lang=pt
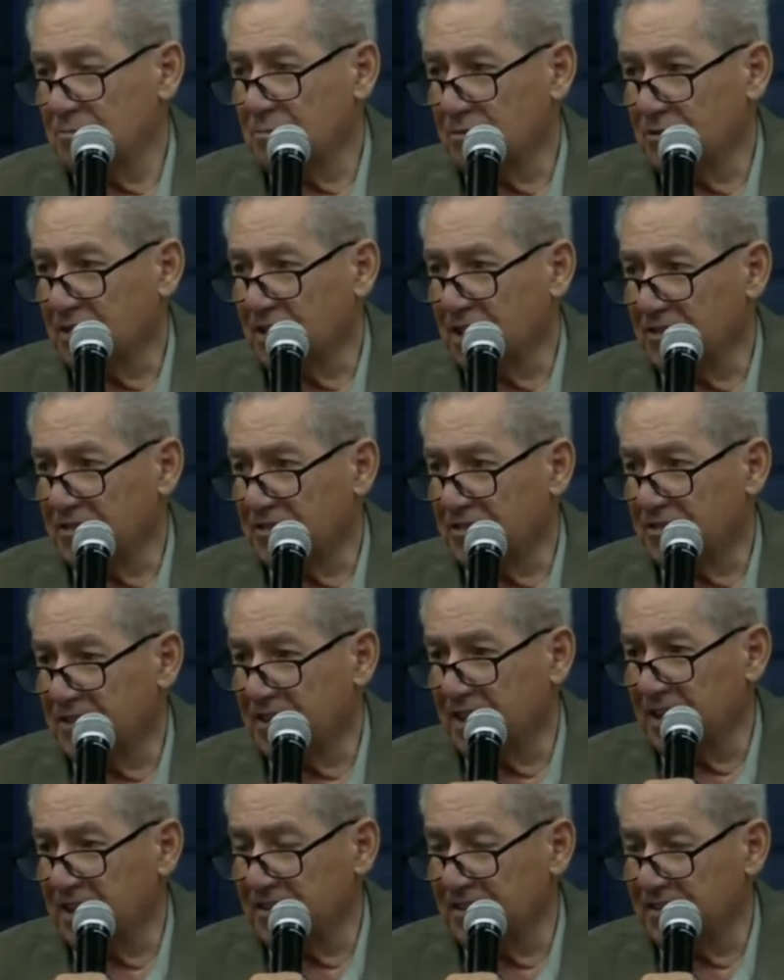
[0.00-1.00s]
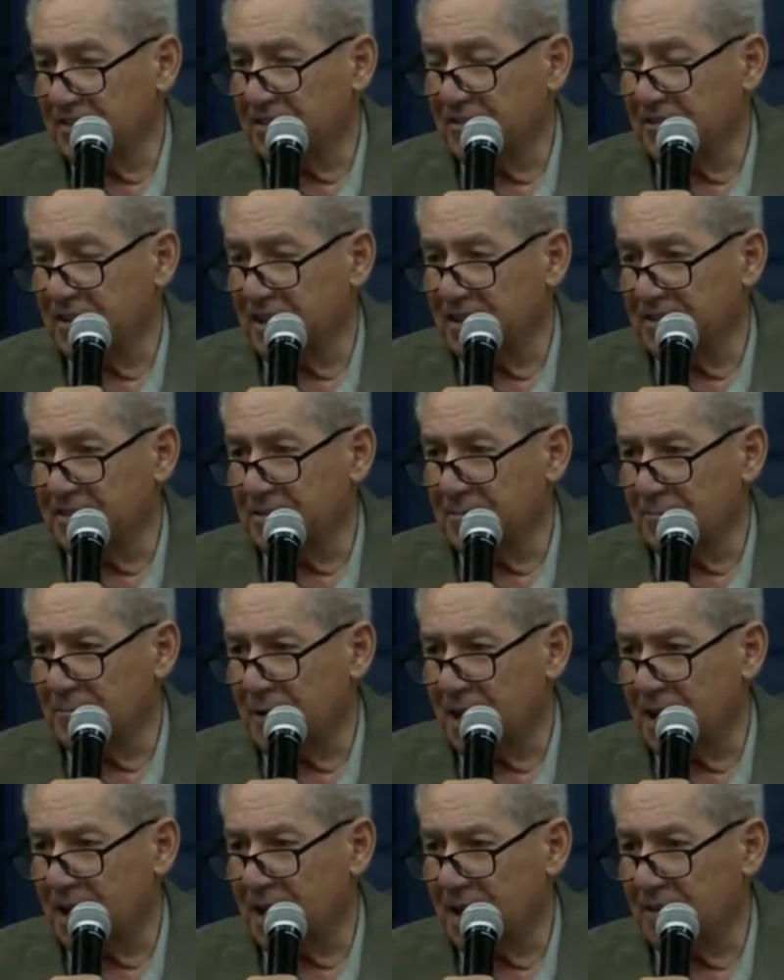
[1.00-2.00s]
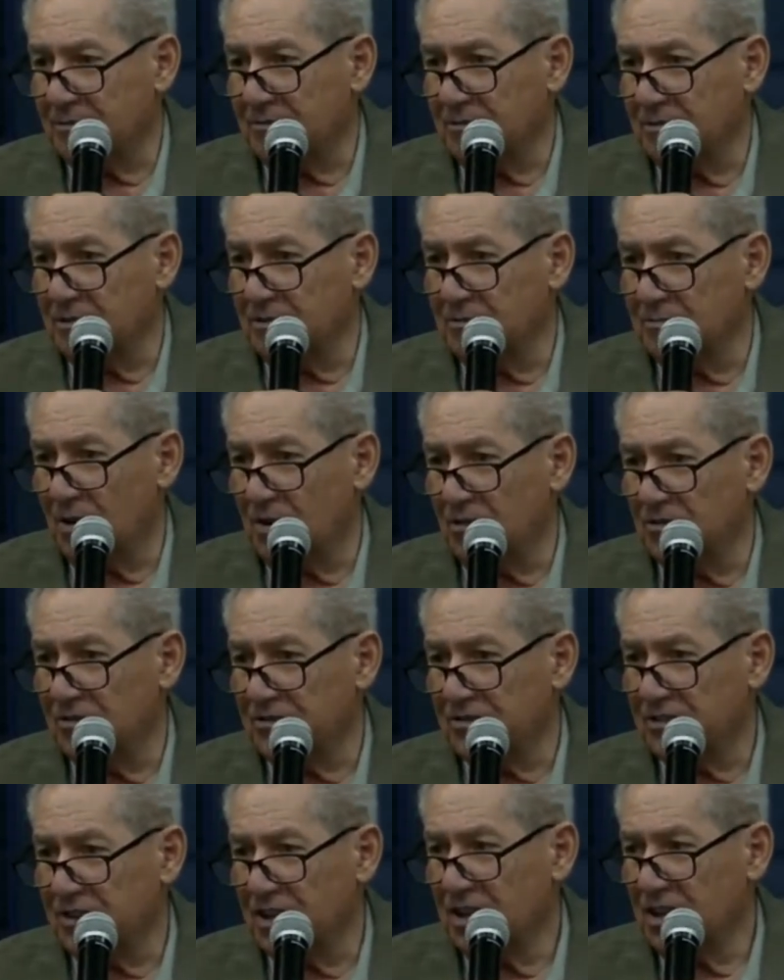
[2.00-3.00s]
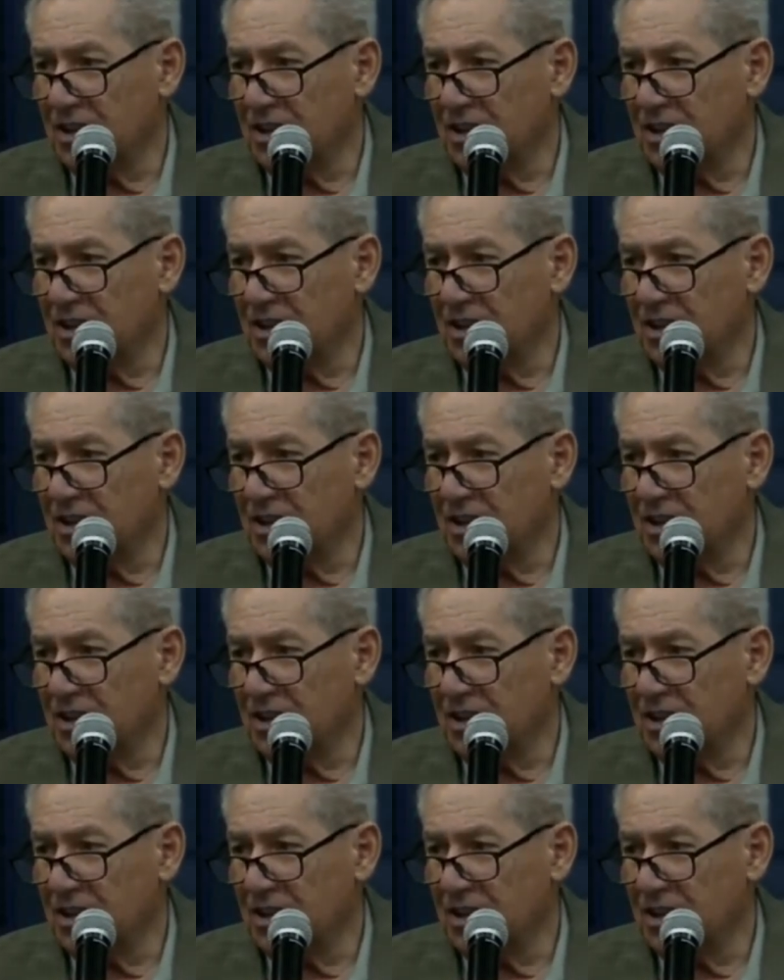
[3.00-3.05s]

porque se eles tivessem parado, irmãos,